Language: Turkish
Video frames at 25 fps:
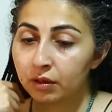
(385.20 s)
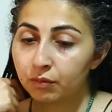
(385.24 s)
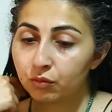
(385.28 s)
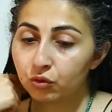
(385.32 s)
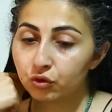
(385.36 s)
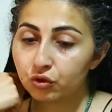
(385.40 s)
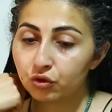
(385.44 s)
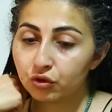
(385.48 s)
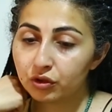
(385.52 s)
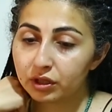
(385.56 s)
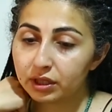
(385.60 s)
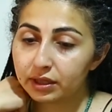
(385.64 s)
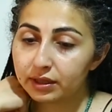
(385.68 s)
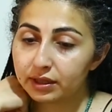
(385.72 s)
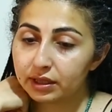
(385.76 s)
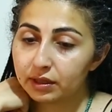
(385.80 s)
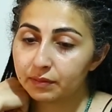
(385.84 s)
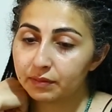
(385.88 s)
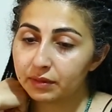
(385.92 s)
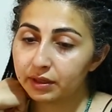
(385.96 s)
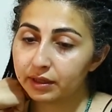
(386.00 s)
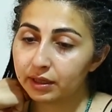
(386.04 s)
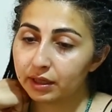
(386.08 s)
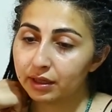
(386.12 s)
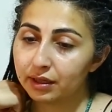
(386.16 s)
Bugün
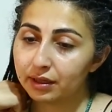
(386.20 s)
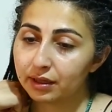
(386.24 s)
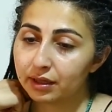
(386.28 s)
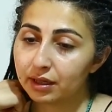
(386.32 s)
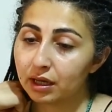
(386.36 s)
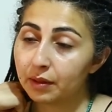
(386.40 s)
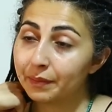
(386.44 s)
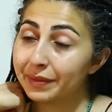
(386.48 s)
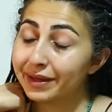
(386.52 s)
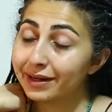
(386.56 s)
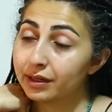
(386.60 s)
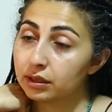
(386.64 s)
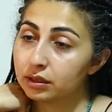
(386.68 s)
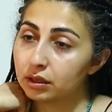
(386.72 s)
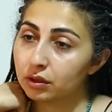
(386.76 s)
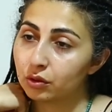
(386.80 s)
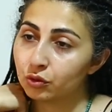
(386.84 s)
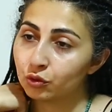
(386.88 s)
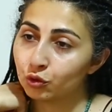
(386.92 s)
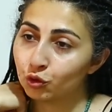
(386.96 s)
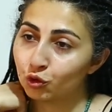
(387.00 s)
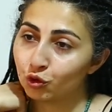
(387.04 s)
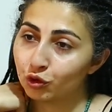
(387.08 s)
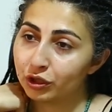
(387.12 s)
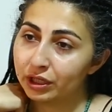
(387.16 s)
gittiğimde de kameralar
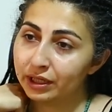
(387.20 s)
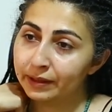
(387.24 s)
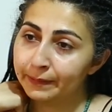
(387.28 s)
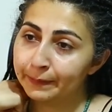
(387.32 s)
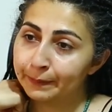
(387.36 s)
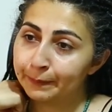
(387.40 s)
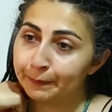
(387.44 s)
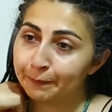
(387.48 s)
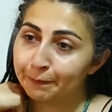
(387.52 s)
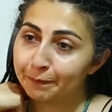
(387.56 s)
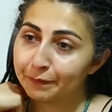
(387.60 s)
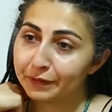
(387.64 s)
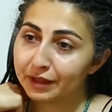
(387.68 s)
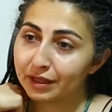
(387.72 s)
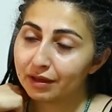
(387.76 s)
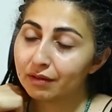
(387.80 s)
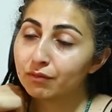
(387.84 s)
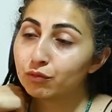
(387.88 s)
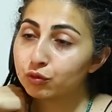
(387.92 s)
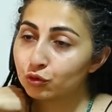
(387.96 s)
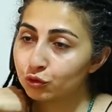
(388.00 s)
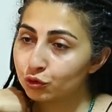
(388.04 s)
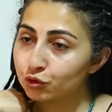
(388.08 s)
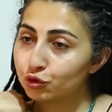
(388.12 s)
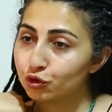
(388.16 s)
önünde
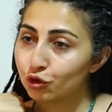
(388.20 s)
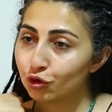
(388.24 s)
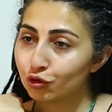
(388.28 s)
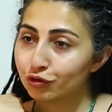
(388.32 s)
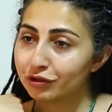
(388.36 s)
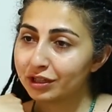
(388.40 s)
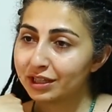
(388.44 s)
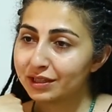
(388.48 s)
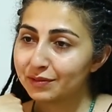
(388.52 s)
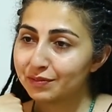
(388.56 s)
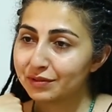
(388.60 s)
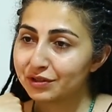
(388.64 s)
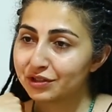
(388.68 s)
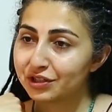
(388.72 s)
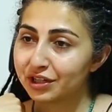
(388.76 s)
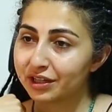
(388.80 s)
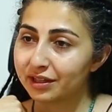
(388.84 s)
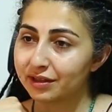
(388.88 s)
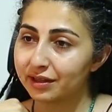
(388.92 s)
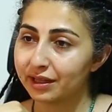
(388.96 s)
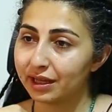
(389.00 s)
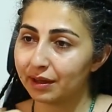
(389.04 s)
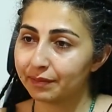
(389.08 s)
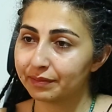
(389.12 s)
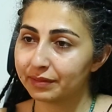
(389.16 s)
e, bunu çok net bir
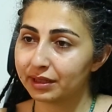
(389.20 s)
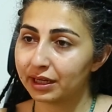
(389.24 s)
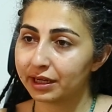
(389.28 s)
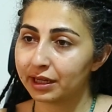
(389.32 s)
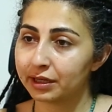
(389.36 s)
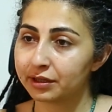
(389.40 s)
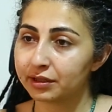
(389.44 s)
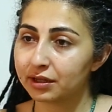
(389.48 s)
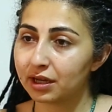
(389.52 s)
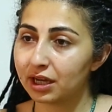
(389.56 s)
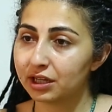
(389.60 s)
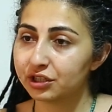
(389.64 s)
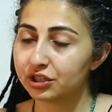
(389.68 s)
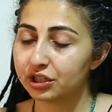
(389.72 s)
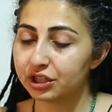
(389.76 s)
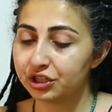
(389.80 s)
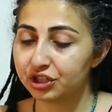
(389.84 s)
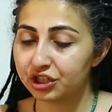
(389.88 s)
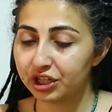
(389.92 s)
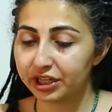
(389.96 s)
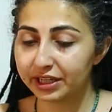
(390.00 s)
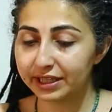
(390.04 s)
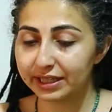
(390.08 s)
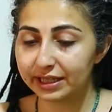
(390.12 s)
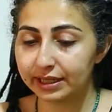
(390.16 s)
şekilde yaptılar. Yani kaç
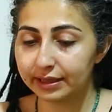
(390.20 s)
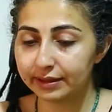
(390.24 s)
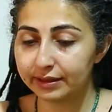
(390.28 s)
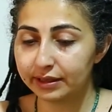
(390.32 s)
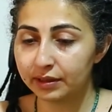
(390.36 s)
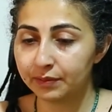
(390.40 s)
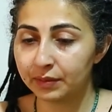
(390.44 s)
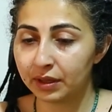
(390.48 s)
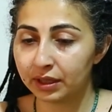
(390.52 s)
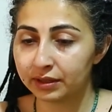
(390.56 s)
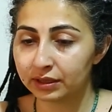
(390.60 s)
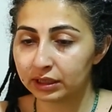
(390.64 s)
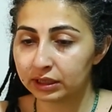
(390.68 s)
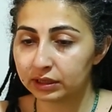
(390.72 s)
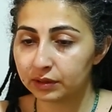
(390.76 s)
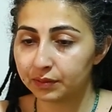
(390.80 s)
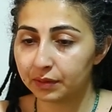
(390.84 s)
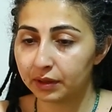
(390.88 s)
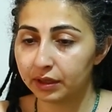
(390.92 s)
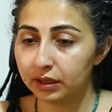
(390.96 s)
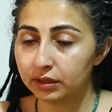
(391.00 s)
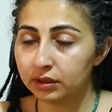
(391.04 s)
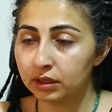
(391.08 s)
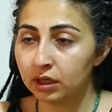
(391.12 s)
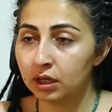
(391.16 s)
içeri girdiğim andan
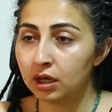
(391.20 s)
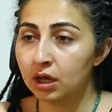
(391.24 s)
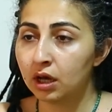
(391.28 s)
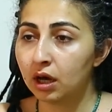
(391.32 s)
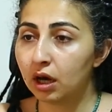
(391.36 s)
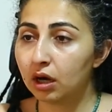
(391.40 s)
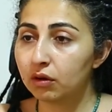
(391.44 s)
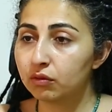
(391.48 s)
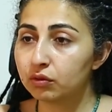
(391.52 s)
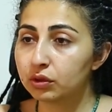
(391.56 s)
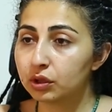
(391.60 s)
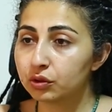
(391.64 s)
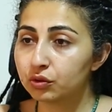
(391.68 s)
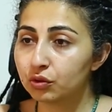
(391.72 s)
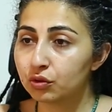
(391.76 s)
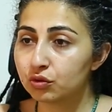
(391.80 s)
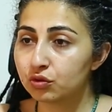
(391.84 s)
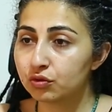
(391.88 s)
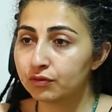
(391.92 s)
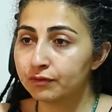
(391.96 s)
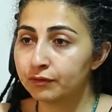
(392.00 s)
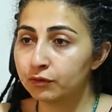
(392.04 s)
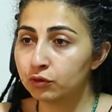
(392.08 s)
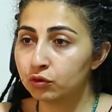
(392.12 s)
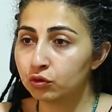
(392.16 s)
itibaren avukat
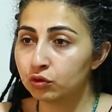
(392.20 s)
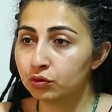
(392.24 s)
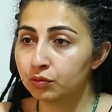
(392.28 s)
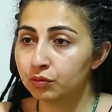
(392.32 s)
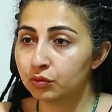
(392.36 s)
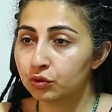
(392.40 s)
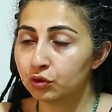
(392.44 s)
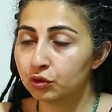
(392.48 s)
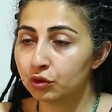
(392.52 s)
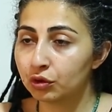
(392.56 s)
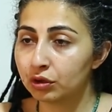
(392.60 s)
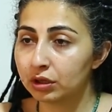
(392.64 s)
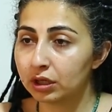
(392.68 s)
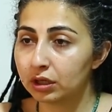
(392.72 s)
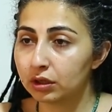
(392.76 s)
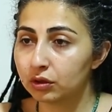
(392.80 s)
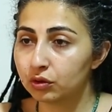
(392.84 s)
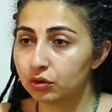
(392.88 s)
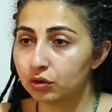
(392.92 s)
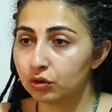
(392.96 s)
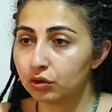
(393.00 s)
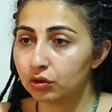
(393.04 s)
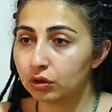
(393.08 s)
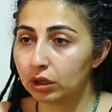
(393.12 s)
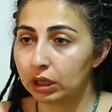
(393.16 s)
özüm vurgun mu
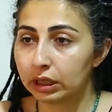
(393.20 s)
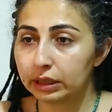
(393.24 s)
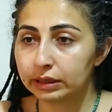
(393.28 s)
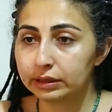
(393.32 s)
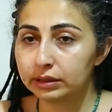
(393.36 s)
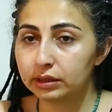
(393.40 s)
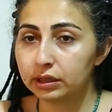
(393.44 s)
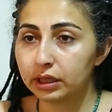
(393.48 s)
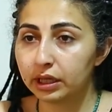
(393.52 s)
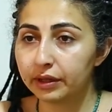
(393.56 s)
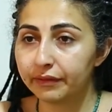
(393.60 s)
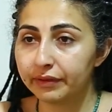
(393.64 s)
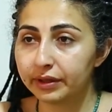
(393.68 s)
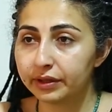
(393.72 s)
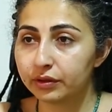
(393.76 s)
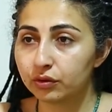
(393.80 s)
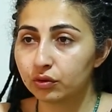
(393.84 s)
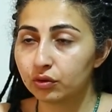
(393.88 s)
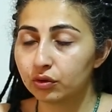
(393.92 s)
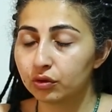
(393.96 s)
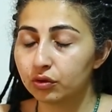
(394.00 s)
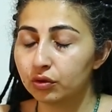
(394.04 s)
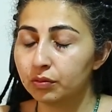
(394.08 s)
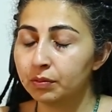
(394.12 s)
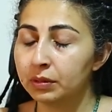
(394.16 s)
diyorlardı. Evet
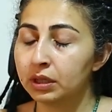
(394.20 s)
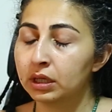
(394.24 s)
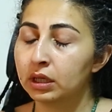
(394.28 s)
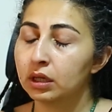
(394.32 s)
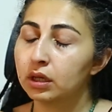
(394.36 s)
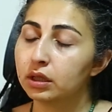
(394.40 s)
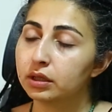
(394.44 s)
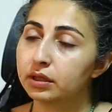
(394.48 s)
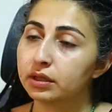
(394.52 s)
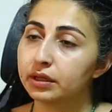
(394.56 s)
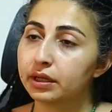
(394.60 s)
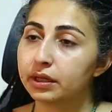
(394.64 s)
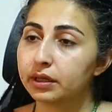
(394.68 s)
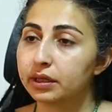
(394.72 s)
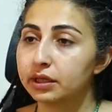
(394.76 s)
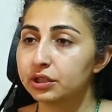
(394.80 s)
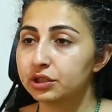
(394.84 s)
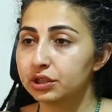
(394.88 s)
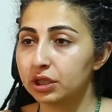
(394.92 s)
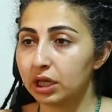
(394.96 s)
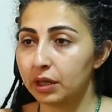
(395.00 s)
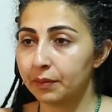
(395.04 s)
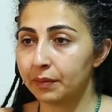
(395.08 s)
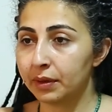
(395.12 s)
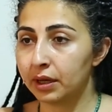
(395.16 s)
diyordum. Direkt
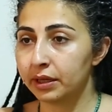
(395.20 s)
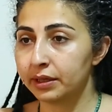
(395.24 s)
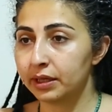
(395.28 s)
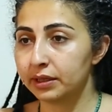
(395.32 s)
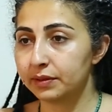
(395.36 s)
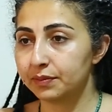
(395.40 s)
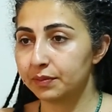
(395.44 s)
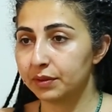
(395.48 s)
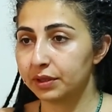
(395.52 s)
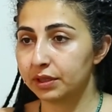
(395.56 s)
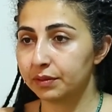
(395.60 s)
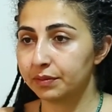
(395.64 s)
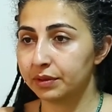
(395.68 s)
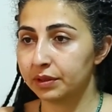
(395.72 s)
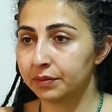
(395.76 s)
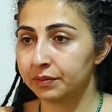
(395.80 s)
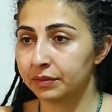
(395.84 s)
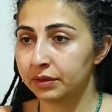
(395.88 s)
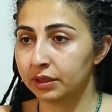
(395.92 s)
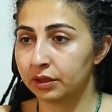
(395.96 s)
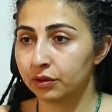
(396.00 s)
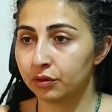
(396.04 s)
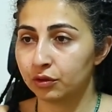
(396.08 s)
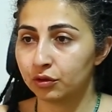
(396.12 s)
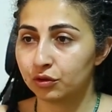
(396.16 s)
işte emanet para
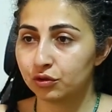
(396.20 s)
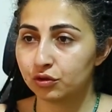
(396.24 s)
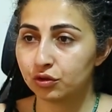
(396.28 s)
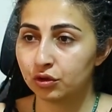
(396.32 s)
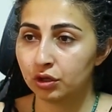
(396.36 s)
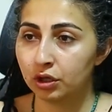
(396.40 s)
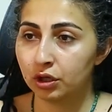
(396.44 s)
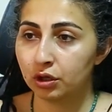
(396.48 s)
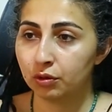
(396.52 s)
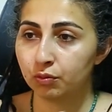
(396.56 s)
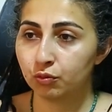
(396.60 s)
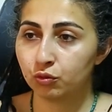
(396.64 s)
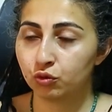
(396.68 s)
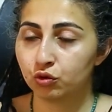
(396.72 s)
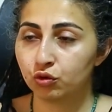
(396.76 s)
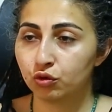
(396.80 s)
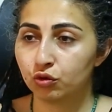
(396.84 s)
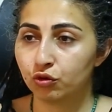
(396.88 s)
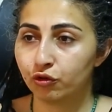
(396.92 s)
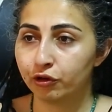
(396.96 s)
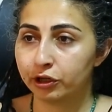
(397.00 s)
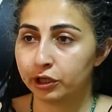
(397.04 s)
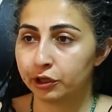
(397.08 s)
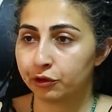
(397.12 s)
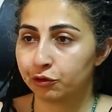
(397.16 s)
birimini arıyoruz.
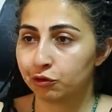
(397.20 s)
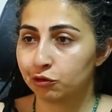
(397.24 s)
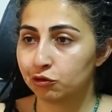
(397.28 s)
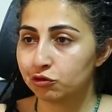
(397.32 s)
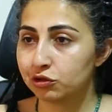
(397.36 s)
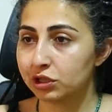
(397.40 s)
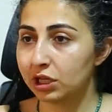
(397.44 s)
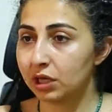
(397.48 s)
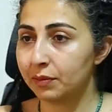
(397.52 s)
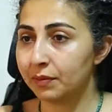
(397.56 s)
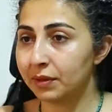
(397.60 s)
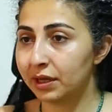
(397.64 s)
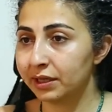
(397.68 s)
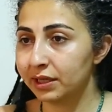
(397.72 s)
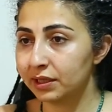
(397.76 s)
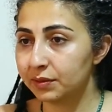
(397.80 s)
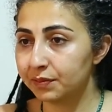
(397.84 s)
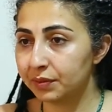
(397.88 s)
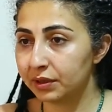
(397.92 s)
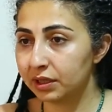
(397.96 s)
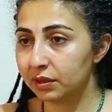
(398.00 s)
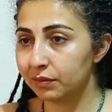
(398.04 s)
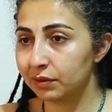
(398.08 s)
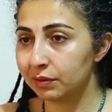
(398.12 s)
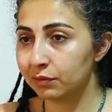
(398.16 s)
Müdürlüğü arıyoruz. Emanet
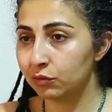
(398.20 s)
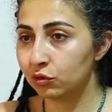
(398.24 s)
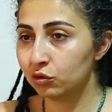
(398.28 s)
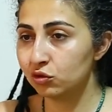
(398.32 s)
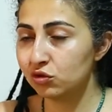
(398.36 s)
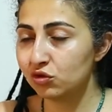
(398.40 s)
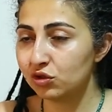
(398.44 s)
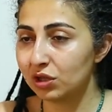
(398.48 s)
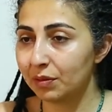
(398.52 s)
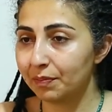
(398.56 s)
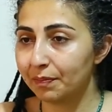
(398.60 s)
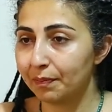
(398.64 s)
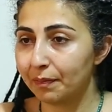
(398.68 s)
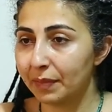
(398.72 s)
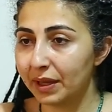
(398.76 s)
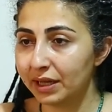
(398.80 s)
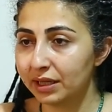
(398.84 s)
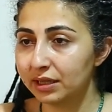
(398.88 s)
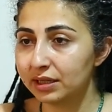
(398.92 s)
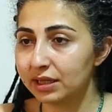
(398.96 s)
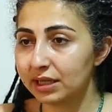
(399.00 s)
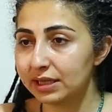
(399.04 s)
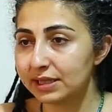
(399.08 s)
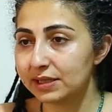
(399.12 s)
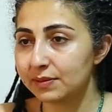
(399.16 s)
para birimini alıyoruz. Yani
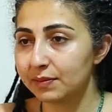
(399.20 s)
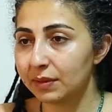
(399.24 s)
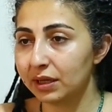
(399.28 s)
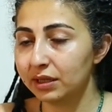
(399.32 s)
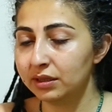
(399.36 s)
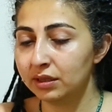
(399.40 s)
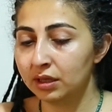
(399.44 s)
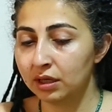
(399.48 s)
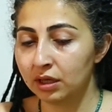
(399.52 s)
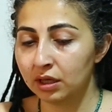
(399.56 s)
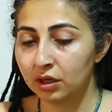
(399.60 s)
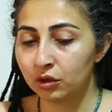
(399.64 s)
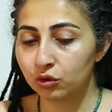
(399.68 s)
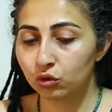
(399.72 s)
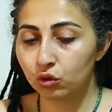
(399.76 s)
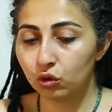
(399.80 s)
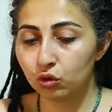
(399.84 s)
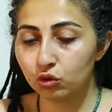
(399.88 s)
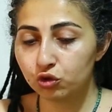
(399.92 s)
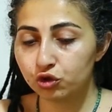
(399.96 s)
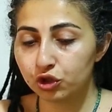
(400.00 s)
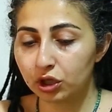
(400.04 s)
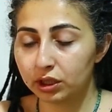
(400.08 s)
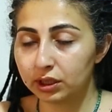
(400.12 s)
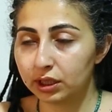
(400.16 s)
beni resmen
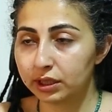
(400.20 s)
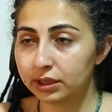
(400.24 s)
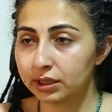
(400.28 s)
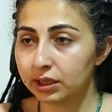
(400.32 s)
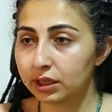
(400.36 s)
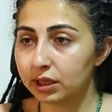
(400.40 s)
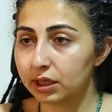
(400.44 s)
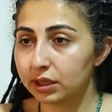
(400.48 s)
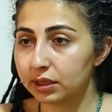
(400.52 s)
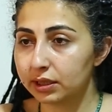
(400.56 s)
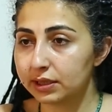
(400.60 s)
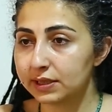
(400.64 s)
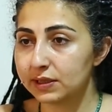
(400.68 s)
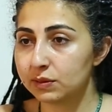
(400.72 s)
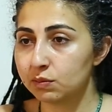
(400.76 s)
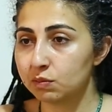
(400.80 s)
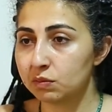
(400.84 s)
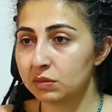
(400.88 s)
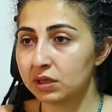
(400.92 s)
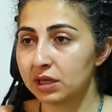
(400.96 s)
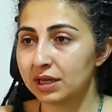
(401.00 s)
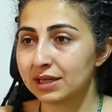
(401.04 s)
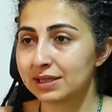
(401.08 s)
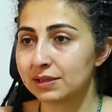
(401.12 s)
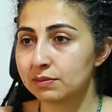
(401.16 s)
görüş alanına kadar
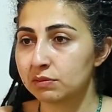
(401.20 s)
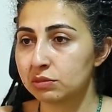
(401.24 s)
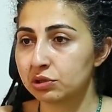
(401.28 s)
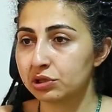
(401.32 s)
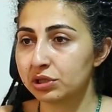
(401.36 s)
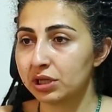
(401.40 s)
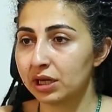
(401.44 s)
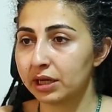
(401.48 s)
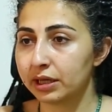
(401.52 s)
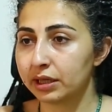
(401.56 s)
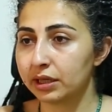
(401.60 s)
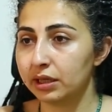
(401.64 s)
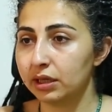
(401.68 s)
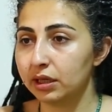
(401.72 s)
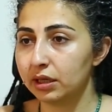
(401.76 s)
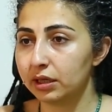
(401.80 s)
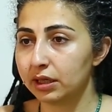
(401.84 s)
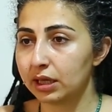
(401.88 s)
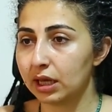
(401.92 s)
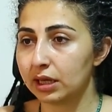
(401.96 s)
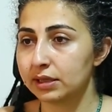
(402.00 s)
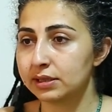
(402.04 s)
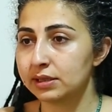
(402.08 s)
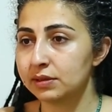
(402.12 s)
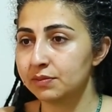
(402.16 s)
ismimi yazmışlar ki
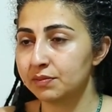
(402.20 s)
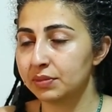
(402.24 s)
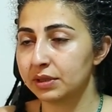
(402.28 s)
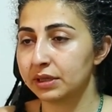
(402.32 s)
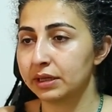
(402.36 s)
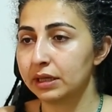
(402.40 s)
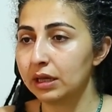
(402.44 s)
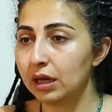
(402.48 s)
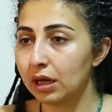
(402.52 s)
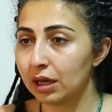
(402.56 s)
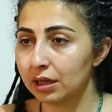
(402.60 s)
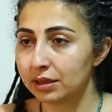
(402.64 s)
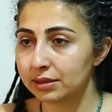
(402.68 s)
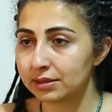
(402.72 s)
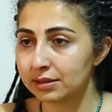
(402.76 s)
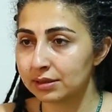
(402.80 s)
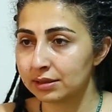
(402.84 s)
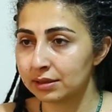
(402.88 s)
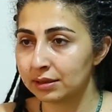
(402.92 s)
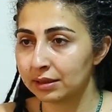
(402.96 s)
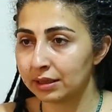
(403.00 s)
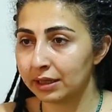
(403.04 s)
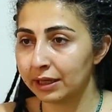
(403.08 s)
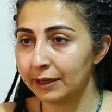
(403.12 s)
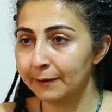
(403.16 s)
gelsin parayı
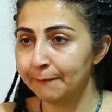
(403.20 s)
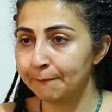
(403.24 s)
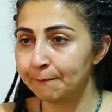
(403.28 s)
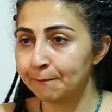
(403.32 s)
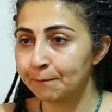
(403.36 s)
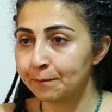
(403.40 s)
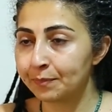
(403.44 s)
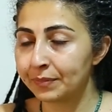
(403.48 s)
alsın diye.